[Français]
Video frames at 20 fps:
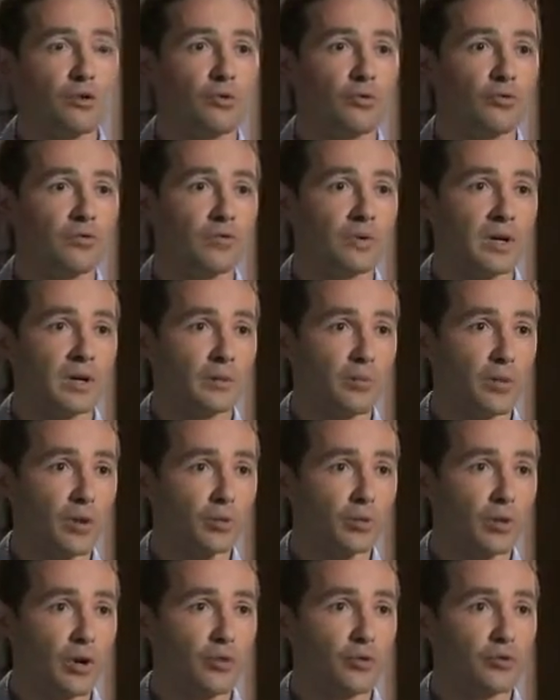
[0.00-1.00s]
Le vin
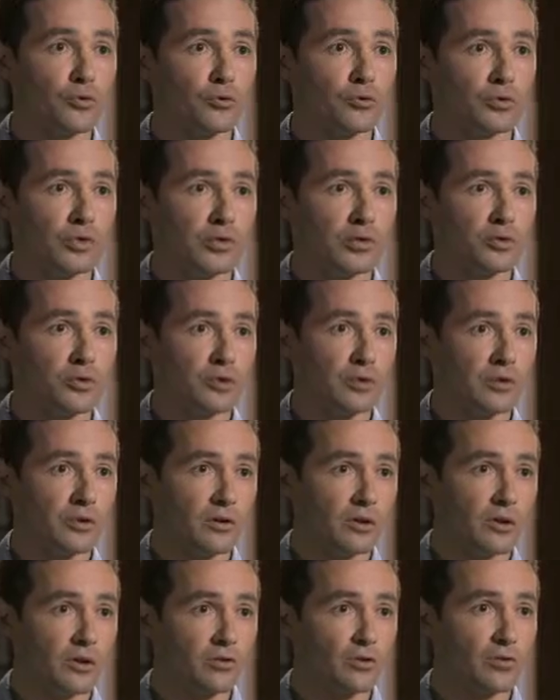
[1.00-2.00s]
portera le nom du
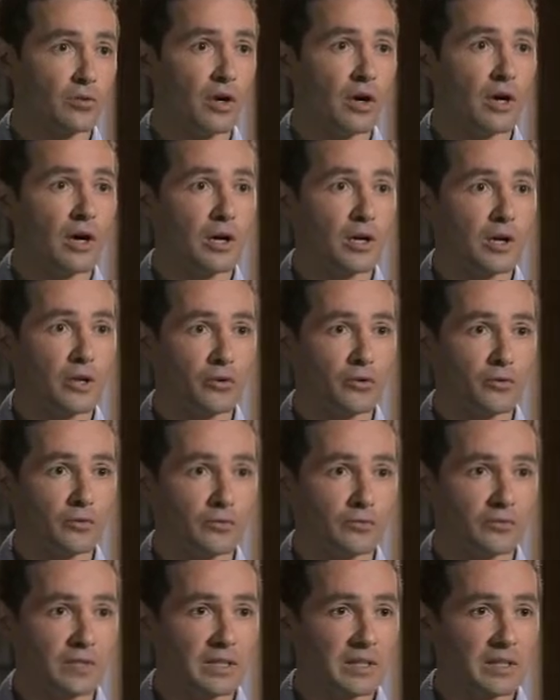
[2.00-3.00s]
négociant, il en sera
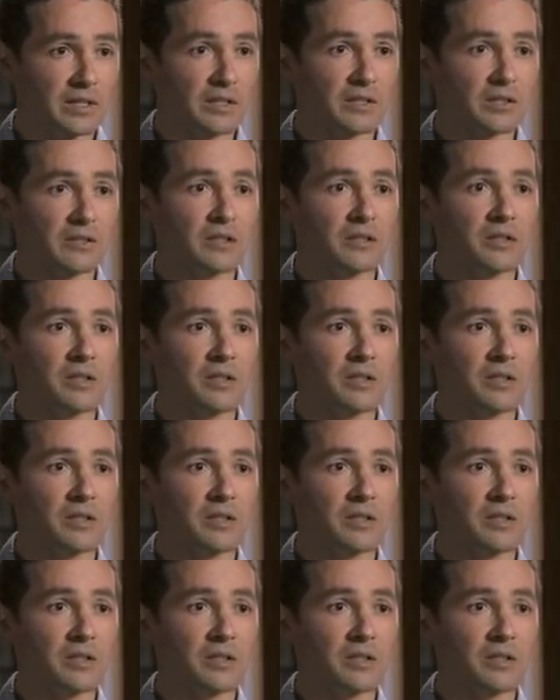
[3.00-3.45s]
une vitrine.